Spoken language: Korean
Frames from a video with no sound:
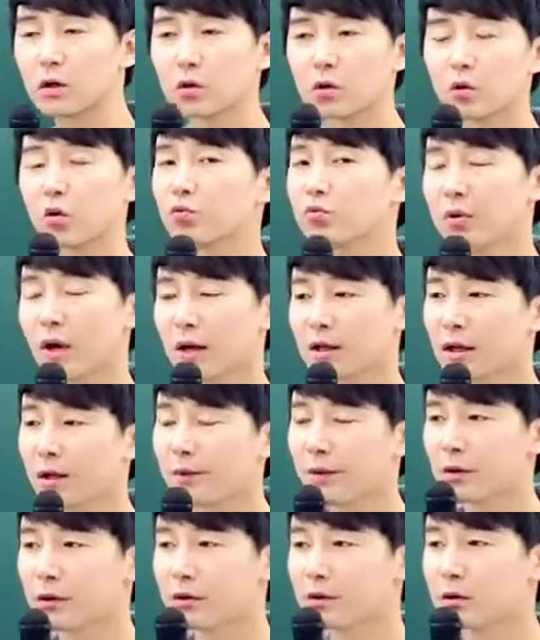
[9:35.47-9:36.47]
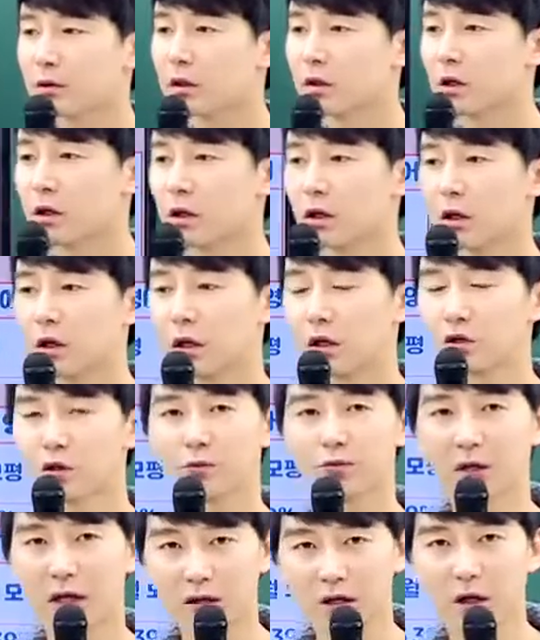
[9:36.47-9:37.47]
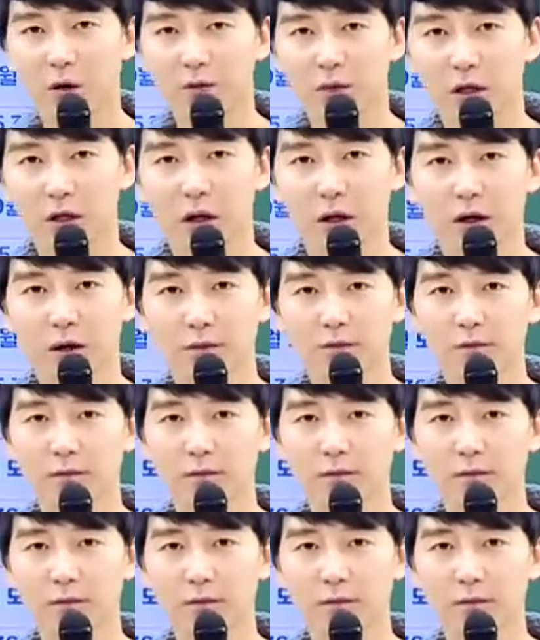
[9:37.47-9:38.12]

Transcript: 공부 안 하면 점수 안 나옵니다.